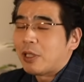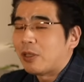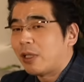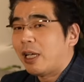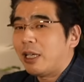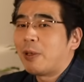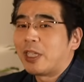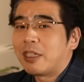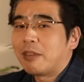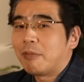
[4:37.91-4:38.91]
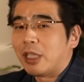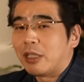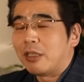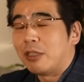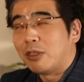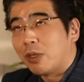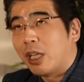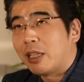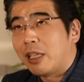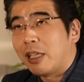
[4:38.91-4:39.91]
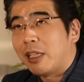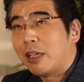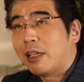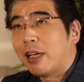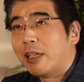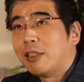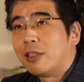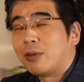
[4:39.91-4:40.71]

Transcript: まあ、それがあればね、まあ、一緒にやっていきながら